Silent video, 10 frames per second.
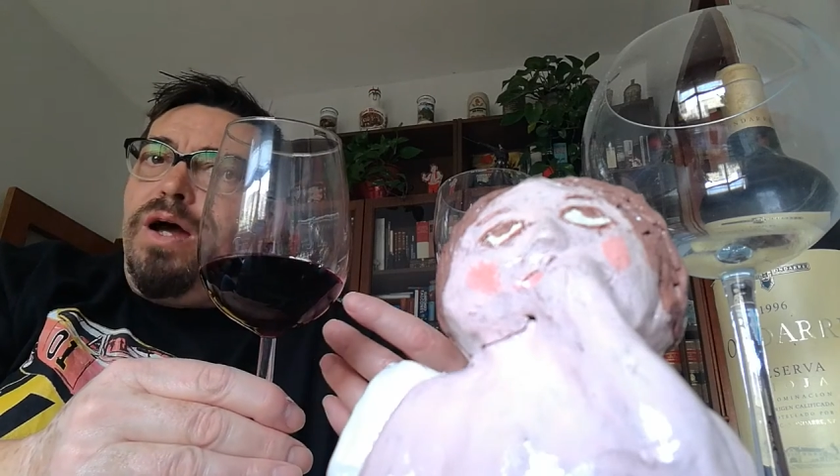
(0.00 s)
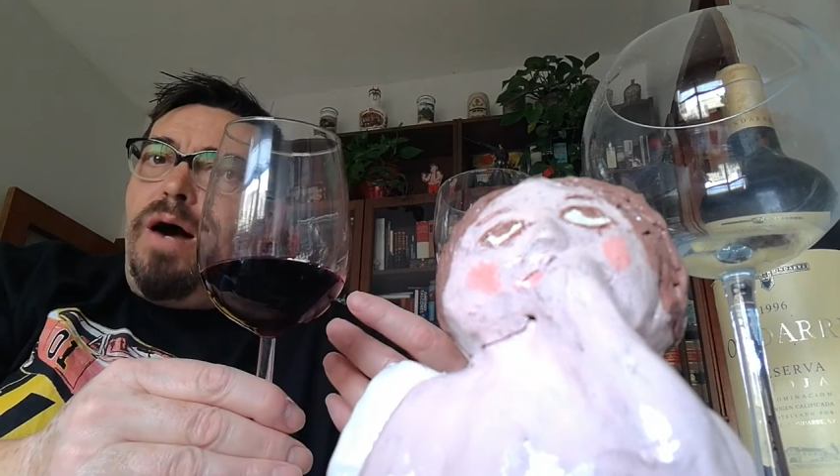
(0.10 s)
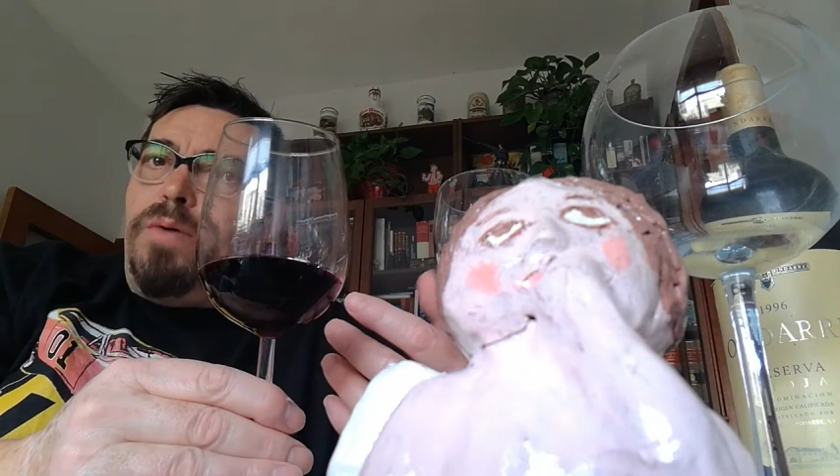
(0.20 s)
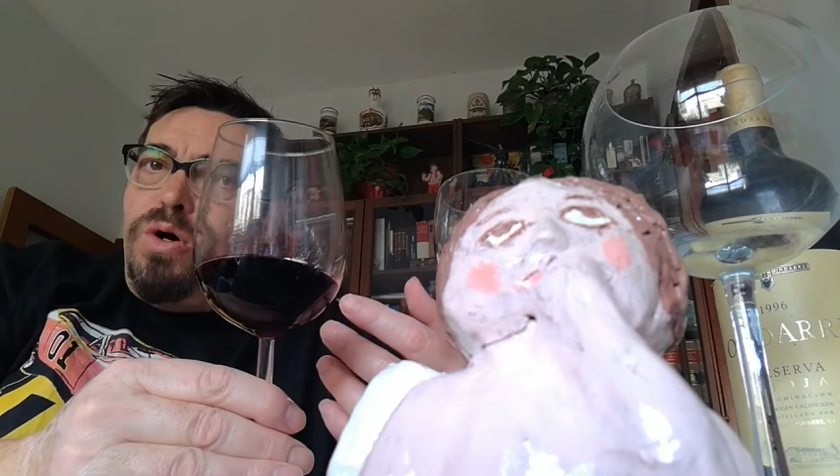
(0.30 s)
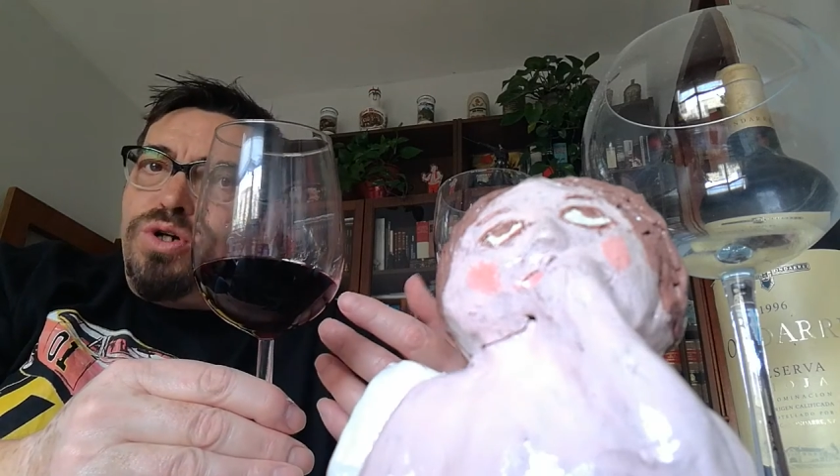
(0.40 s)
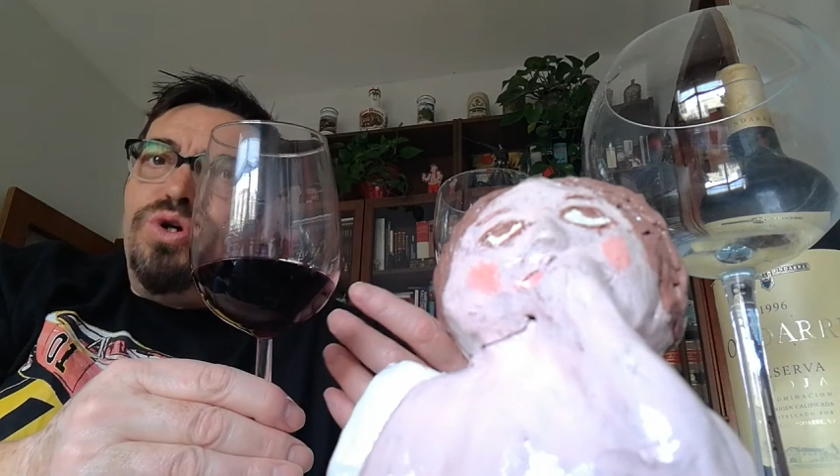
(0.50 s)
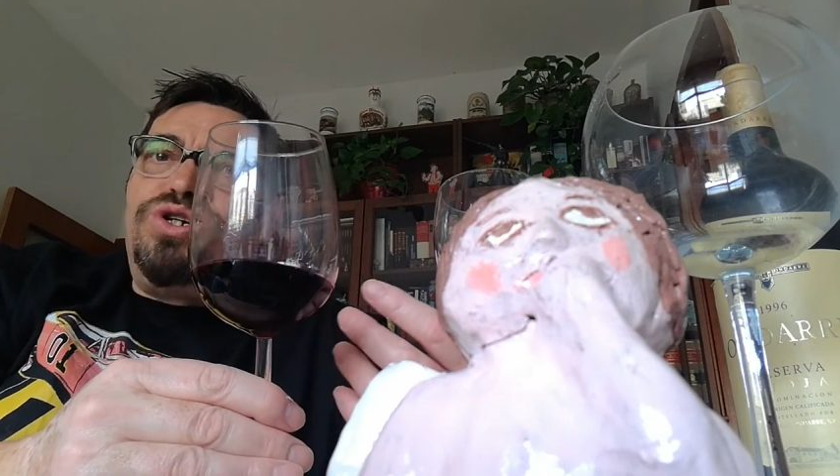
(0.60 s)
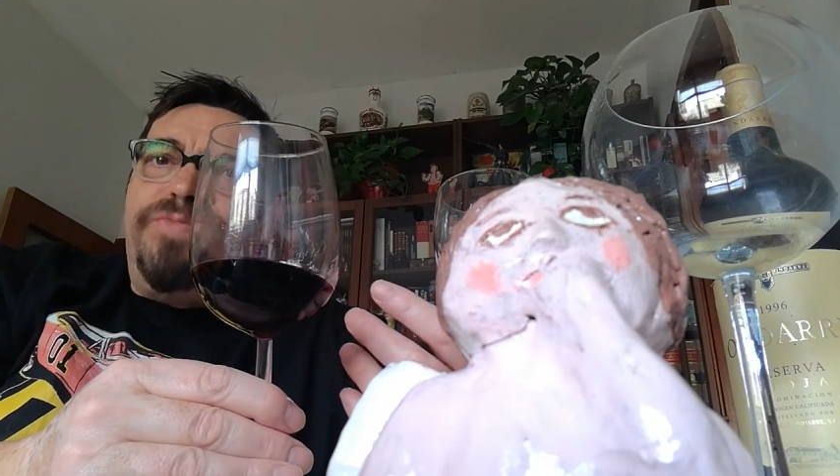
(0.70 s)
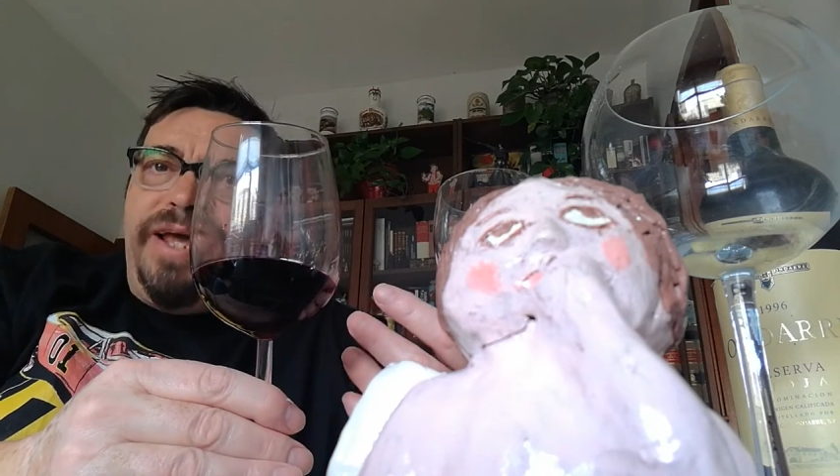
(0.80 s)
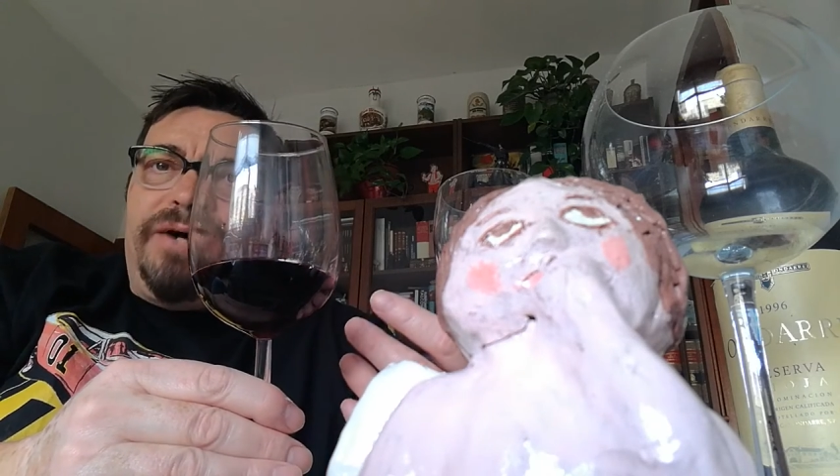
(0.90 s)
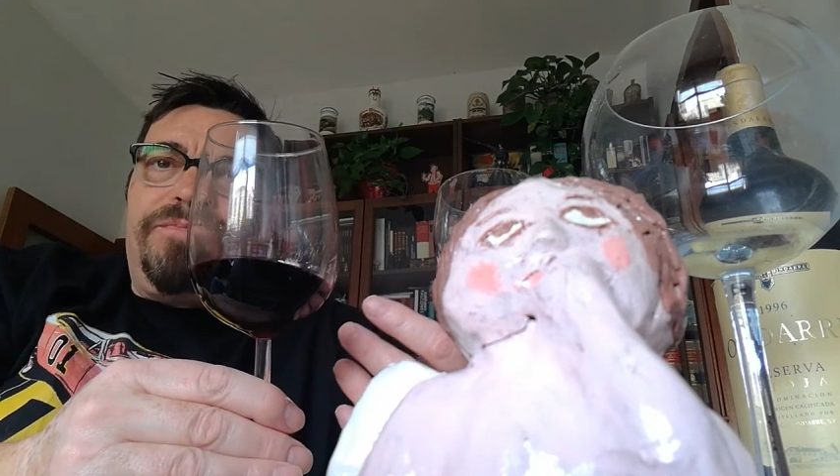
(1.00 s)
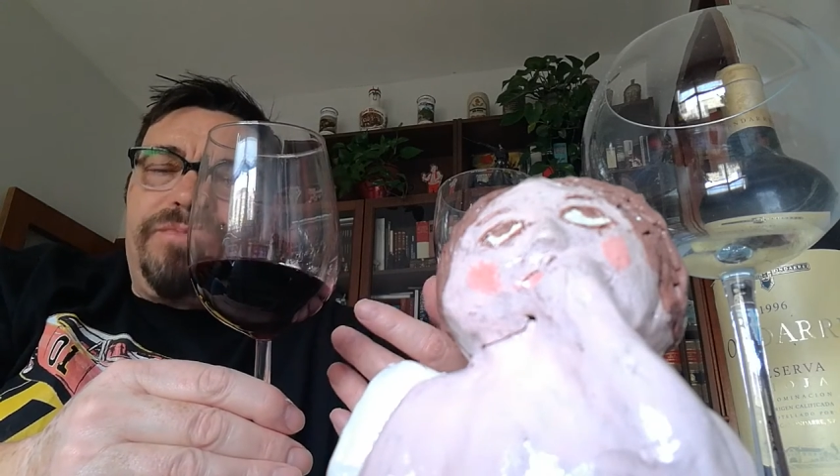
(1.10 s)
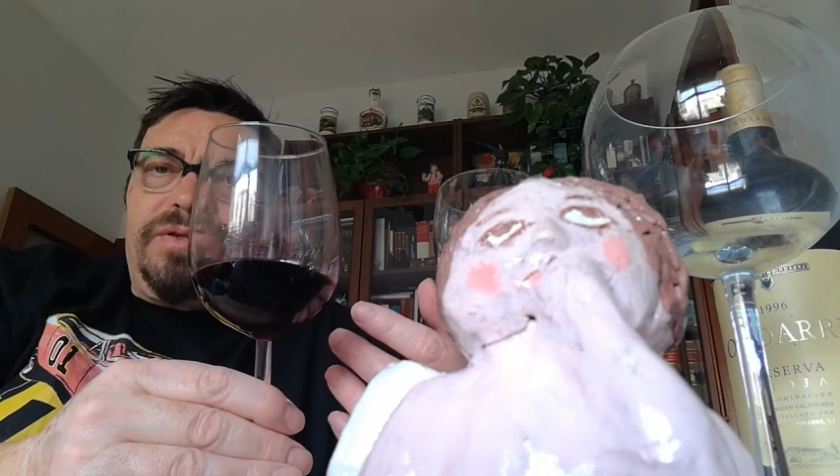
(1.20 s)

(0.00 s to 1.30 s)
aber auch schön schwer.